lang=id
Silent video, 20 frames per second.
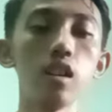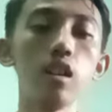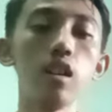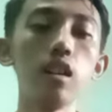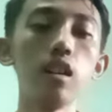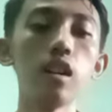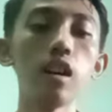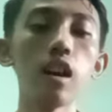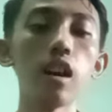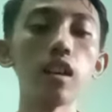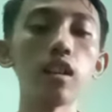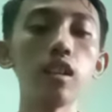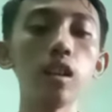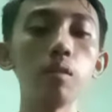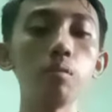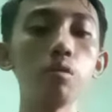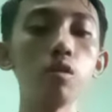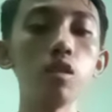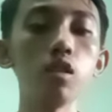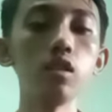
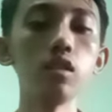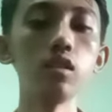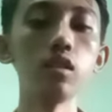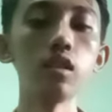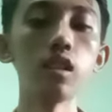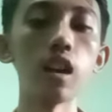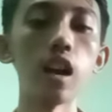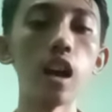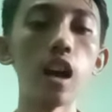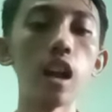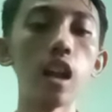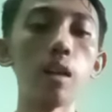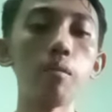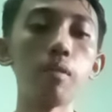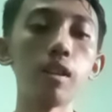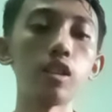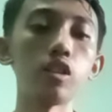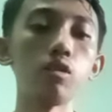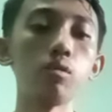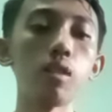Adapun
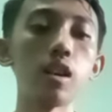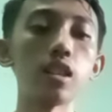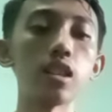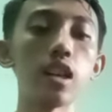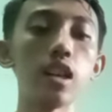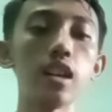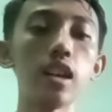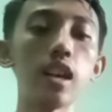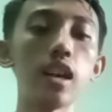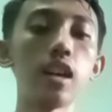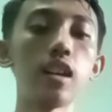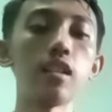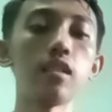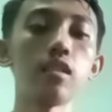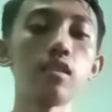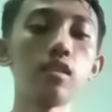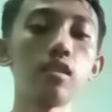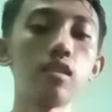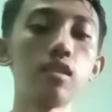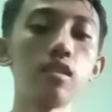alamat rumah saya
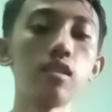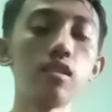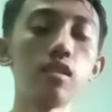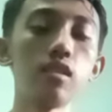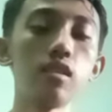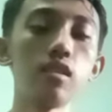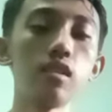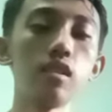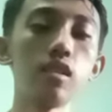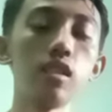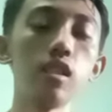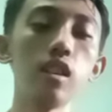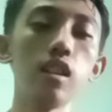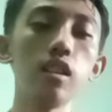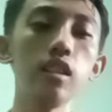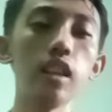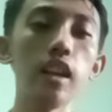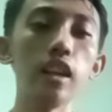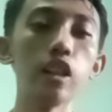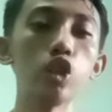
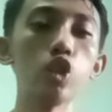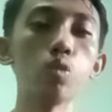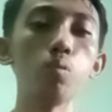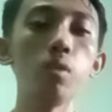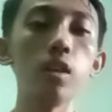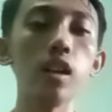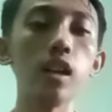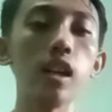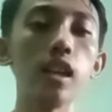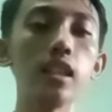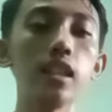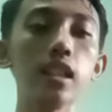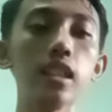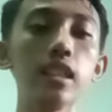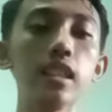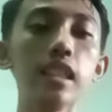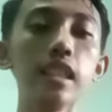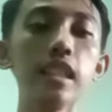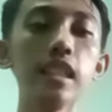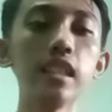yaitu berada
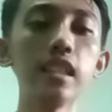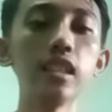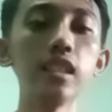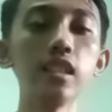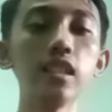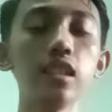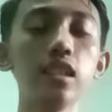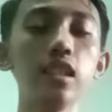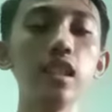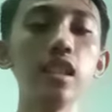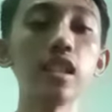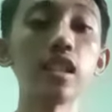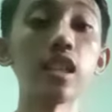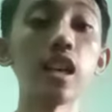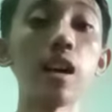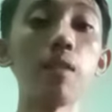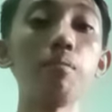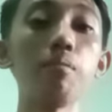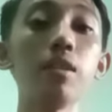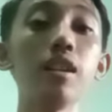di
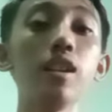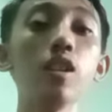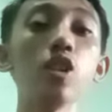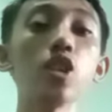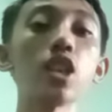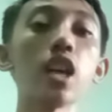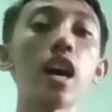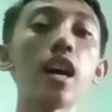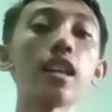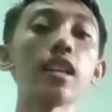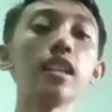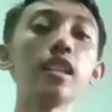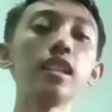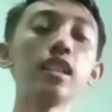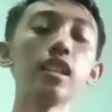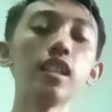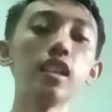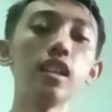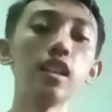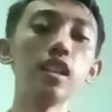Desa Bendosari,
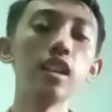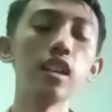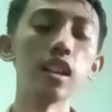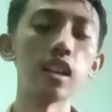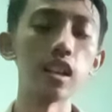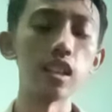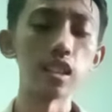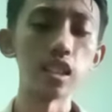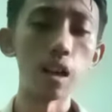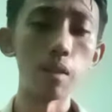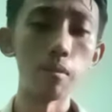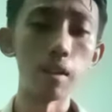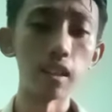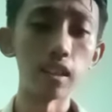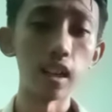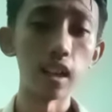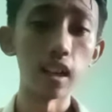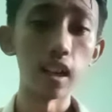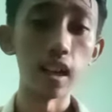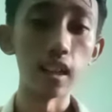
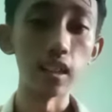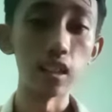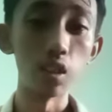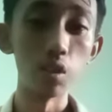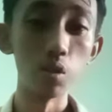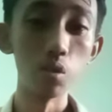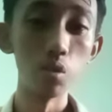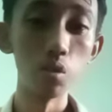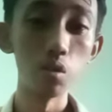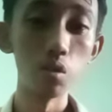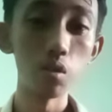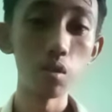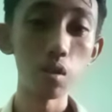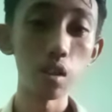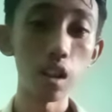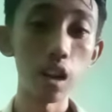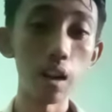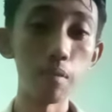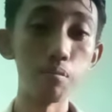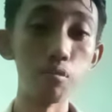Kecamatan Ngantru,
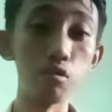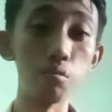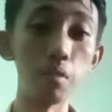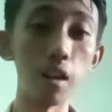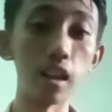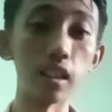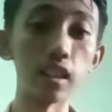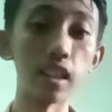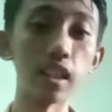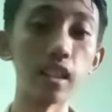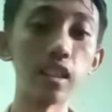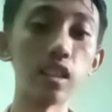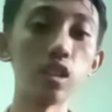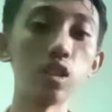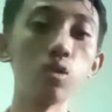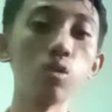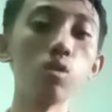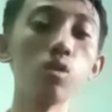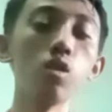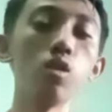Kabupaten
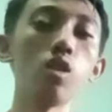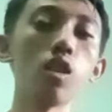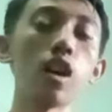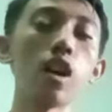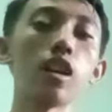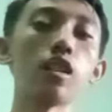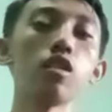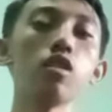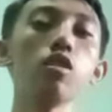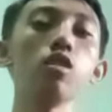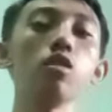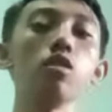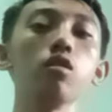Tulungagung.